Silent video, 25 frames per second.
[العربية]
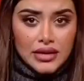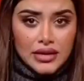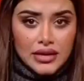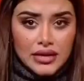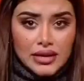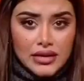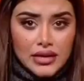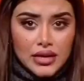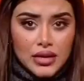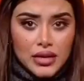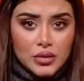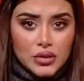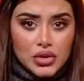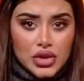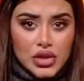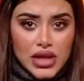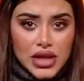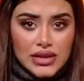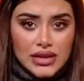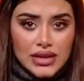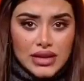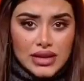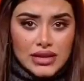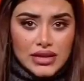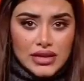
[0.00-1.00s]
ايضا
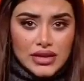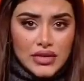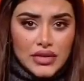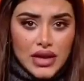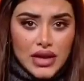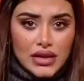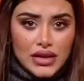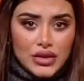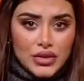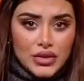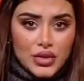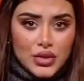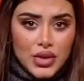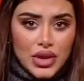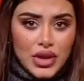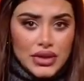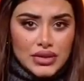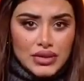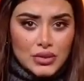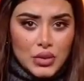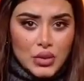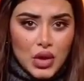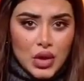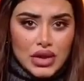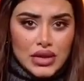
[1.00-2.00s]
مشاهدينا تفاعل
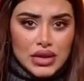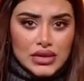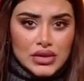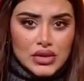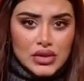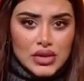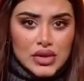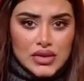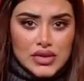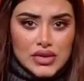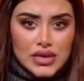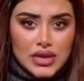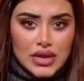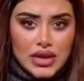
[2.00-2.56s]
رواد مواقع التواصل